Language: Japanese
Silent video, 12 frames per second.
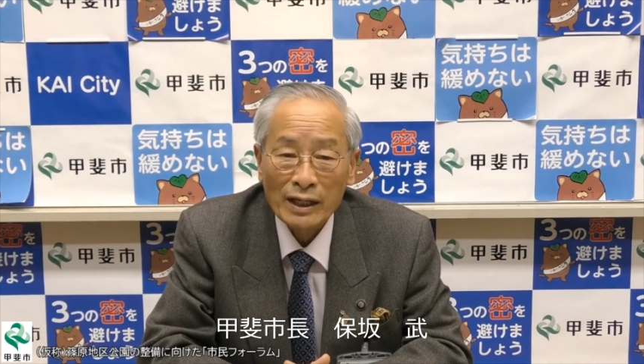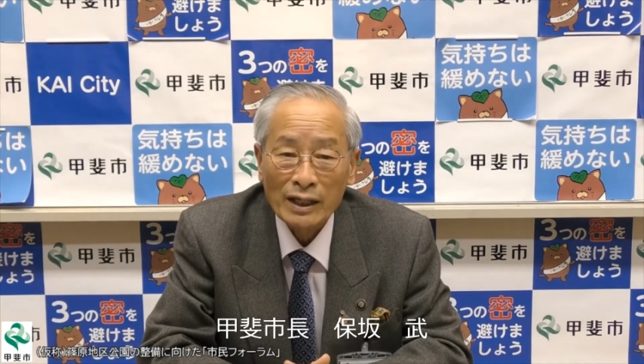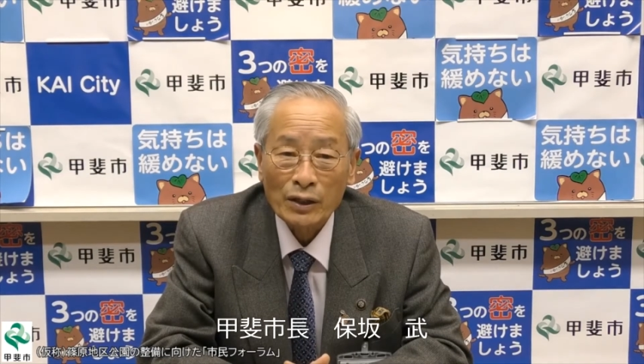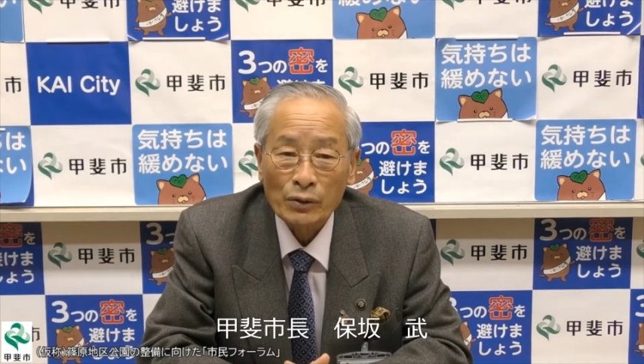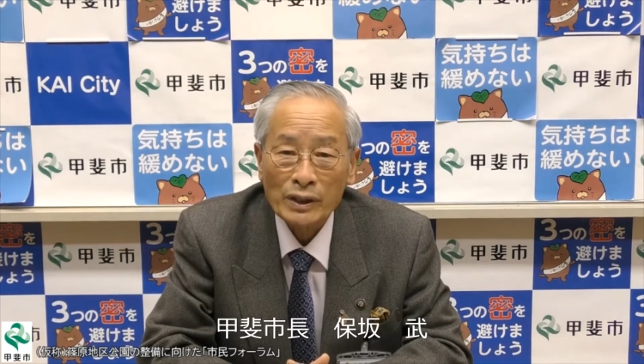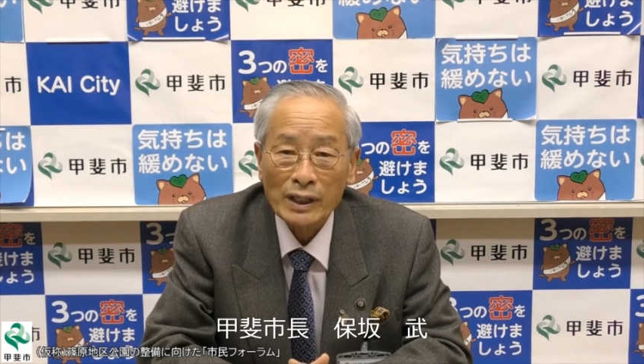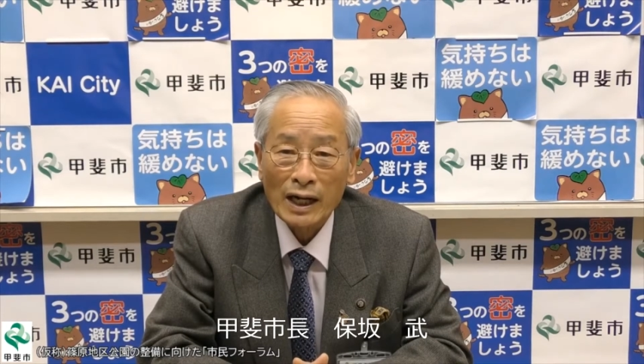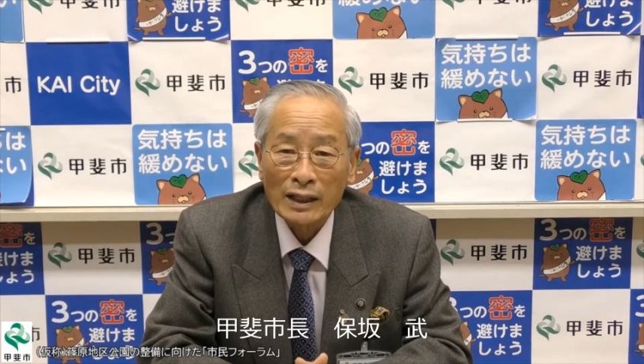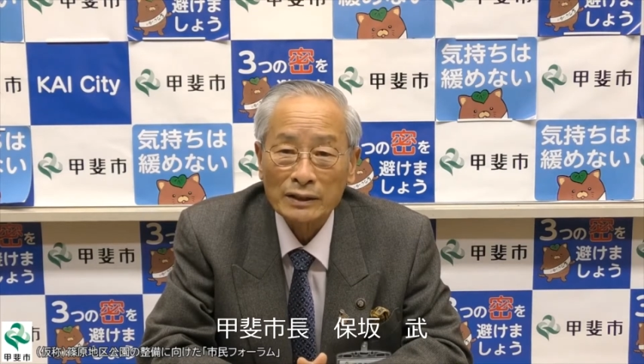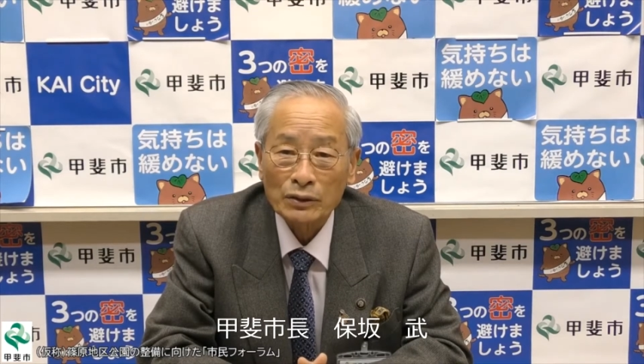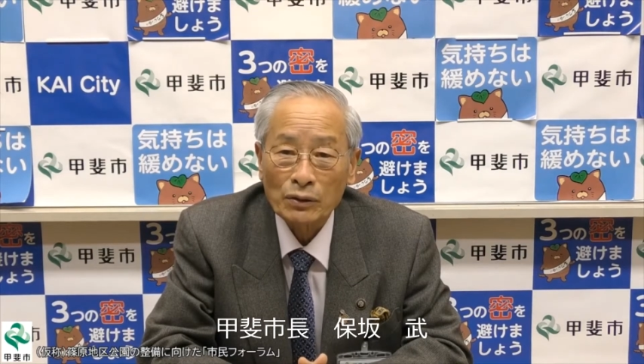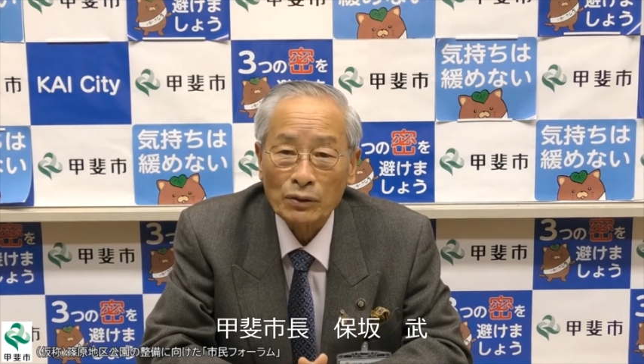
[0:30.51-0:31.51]
ご理
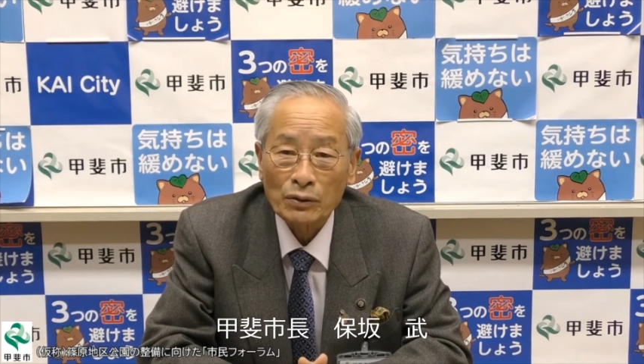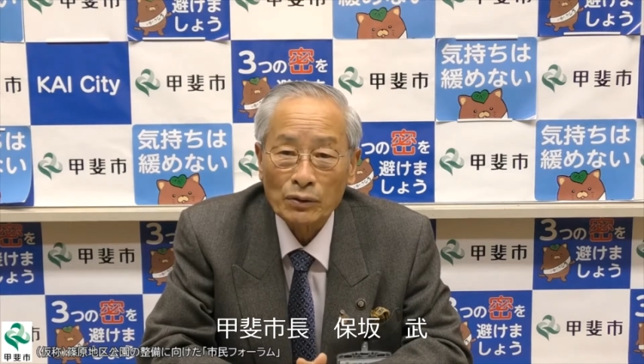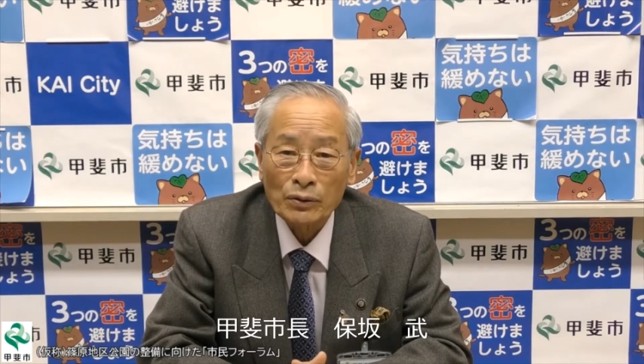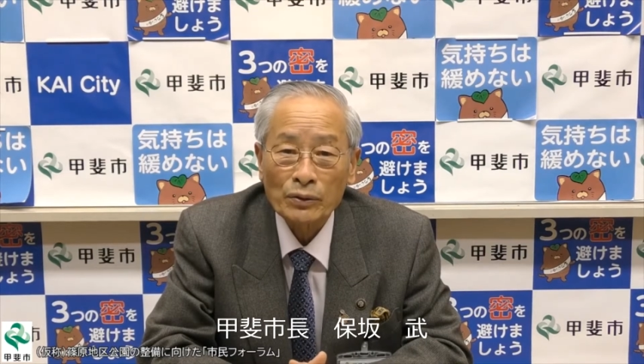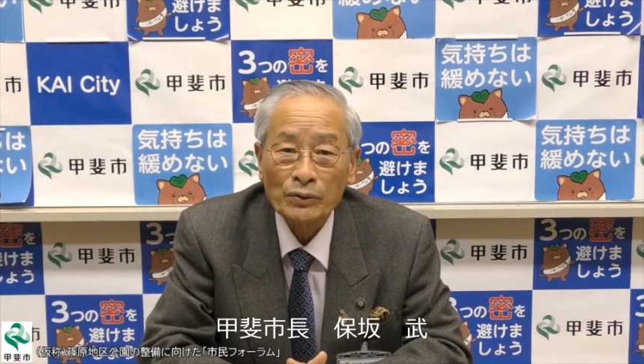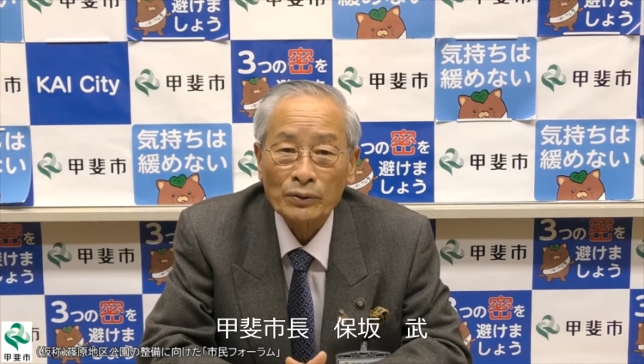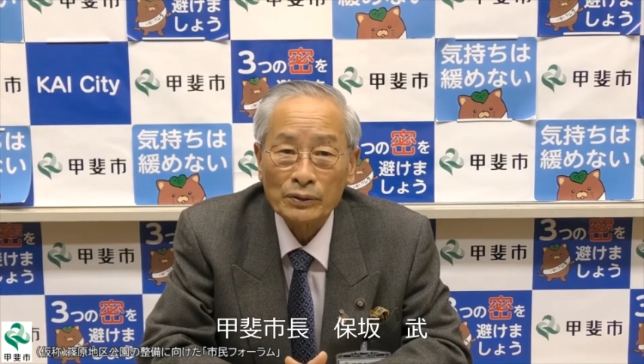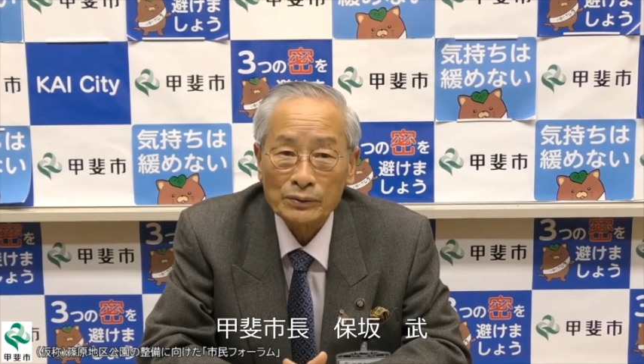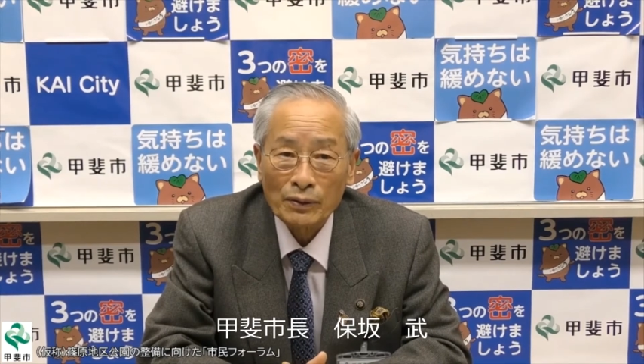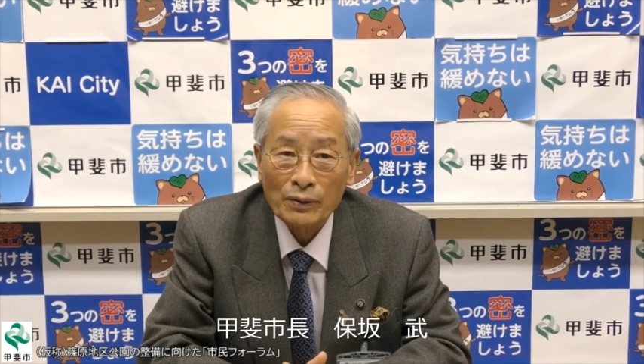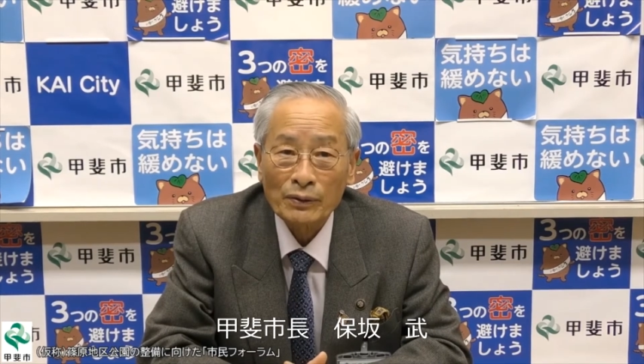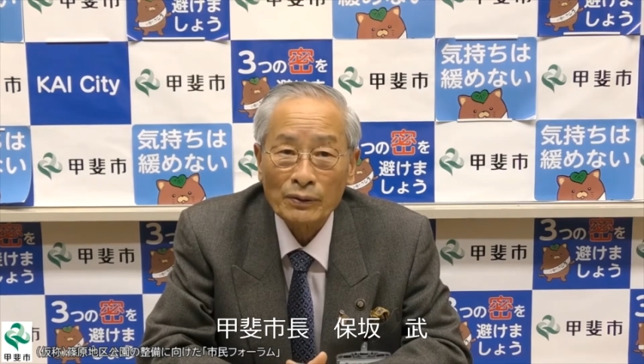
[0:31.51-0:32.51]
解とご協力
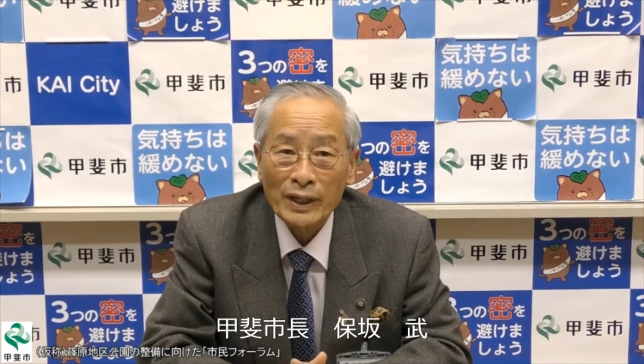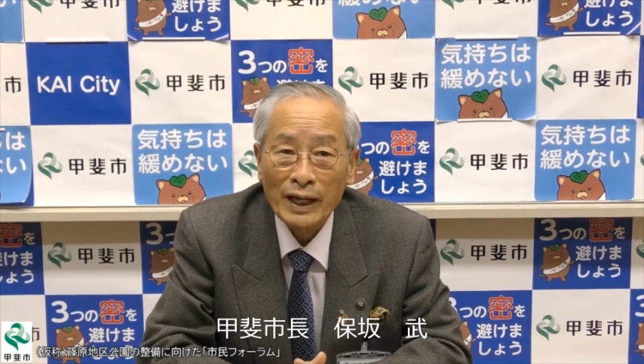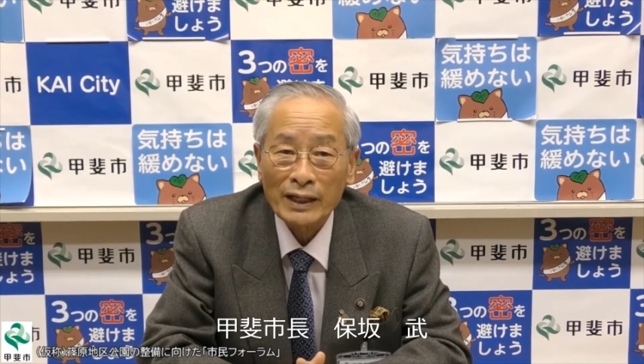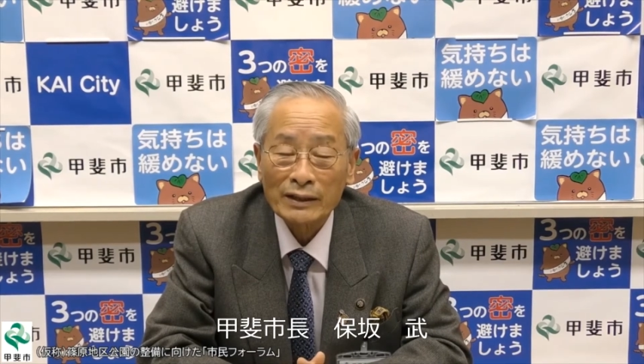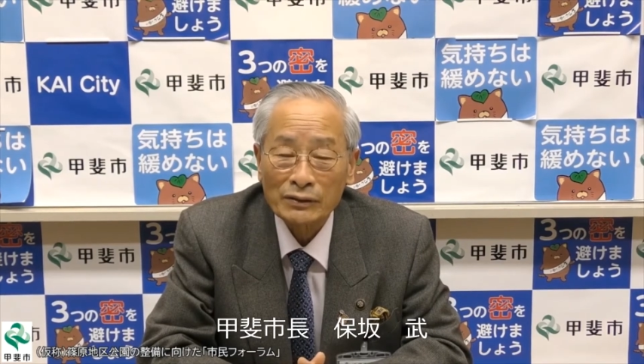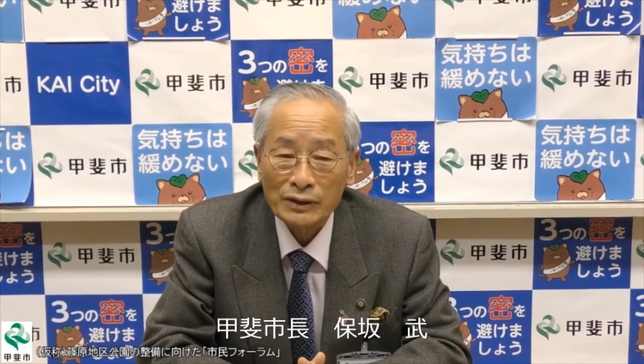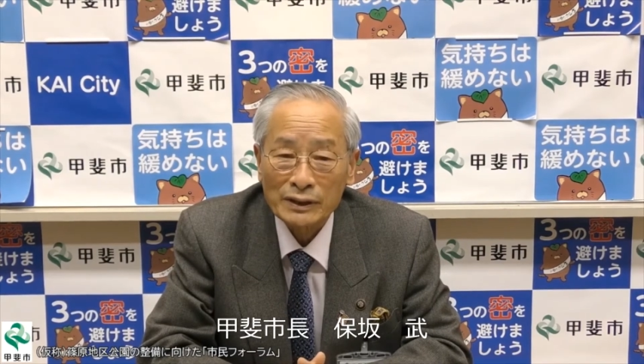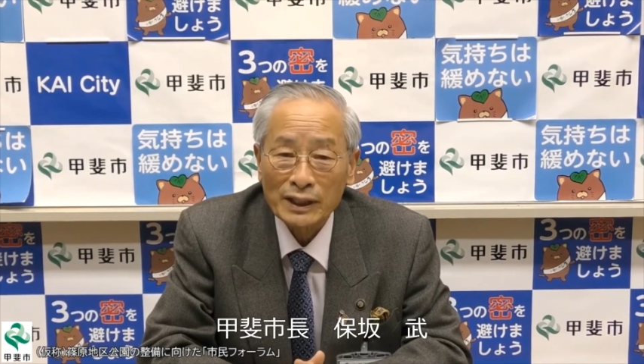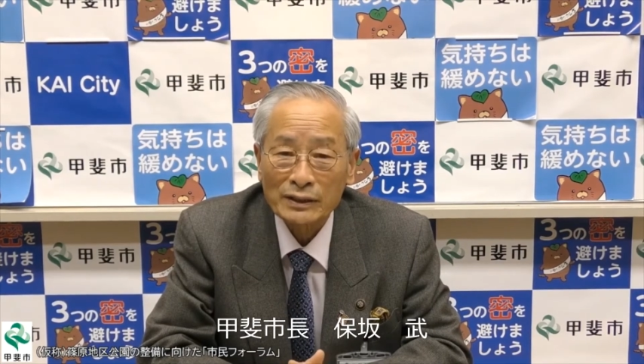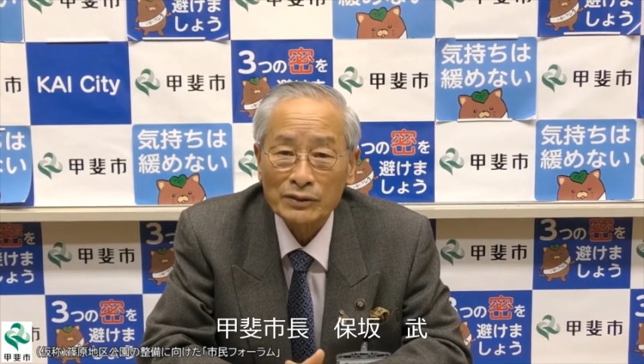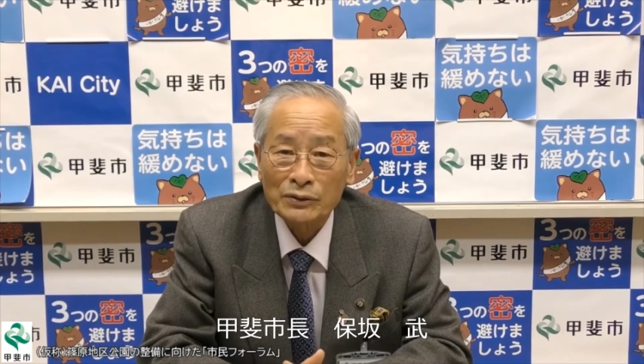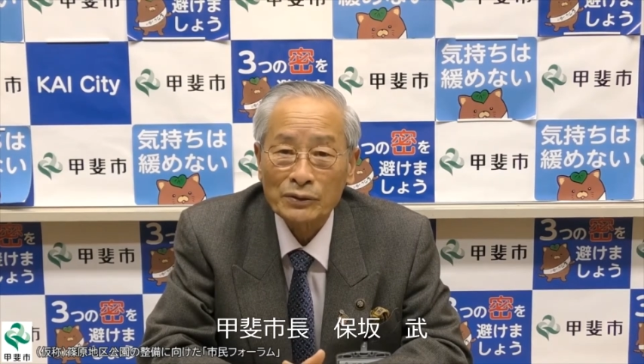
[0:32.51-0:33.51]
をお願いをした
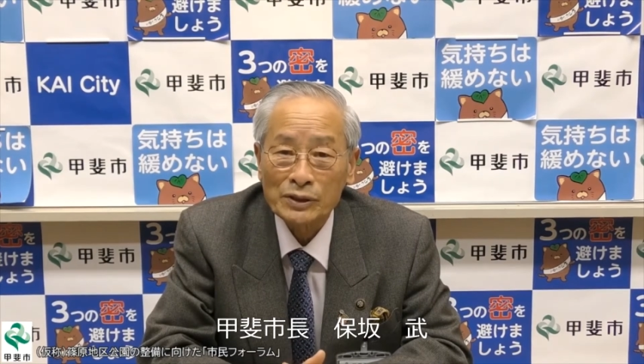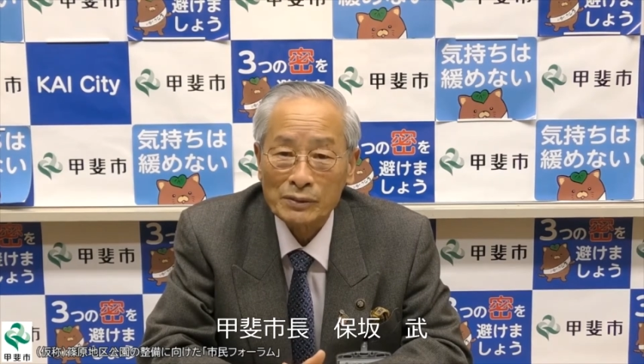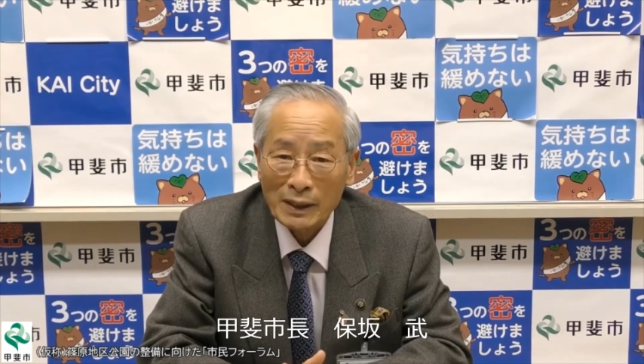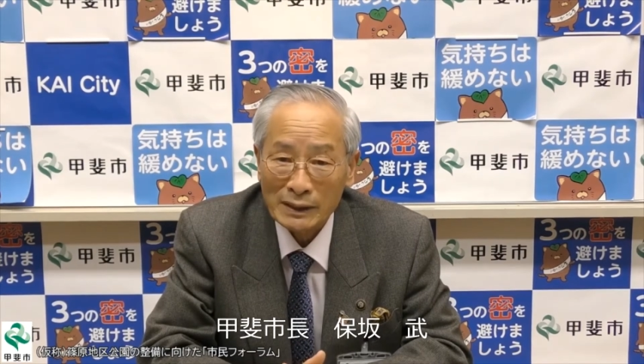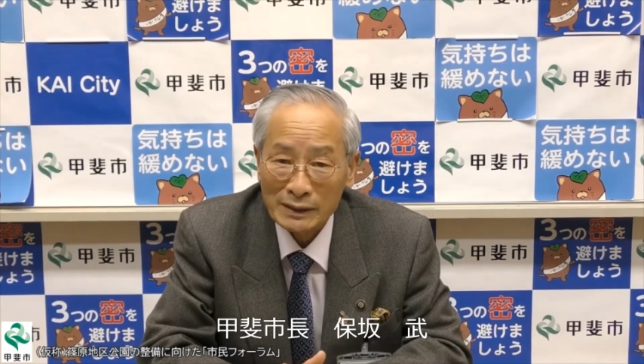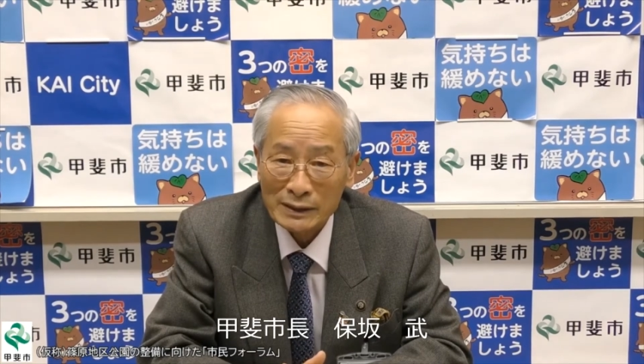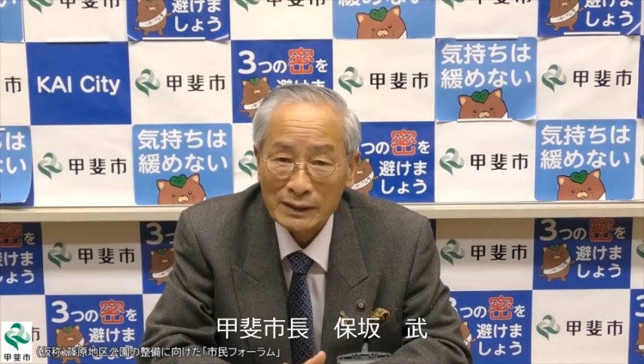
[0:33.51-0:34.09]
いと存じます